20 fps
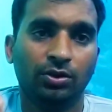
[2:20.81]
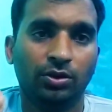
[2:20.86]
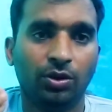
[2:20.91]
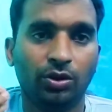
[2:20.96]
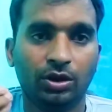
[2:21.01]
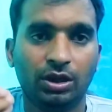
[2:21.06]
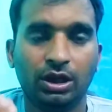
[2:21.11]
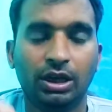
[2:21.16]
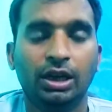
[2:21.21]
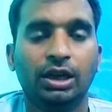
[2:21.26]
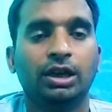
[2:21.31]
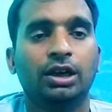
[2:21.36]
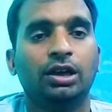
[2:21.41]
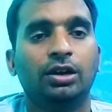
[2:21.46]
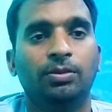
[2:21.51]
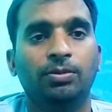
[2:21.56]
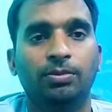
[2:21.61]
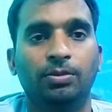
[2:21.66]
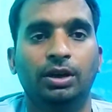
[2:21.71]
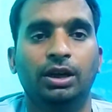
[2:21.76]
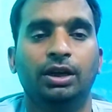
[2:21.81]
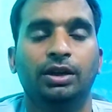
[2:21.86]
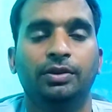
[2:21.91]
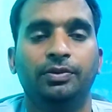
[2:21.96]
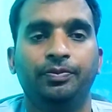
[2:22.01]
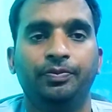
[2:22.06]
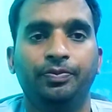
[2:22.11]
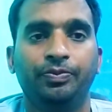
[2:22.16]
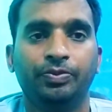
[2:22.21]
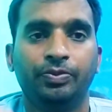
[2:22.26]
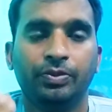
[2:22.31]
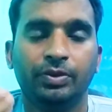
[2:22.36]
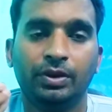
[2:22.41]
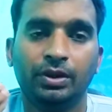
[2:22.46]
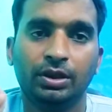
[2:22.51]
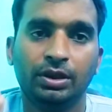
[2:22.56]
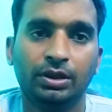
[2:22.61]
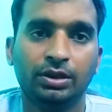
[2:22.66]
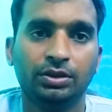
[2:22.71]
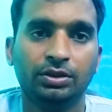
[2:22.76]
खोखा गांव में
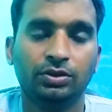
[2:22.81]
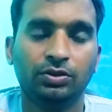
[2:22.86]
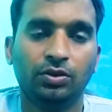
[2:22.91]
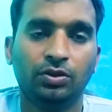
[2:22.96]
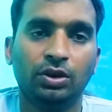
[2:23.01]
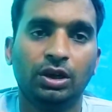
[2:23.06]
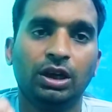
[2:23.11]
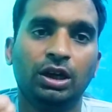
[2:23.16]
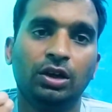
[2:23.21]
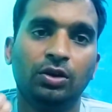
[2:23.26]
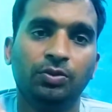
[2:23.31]
खोखा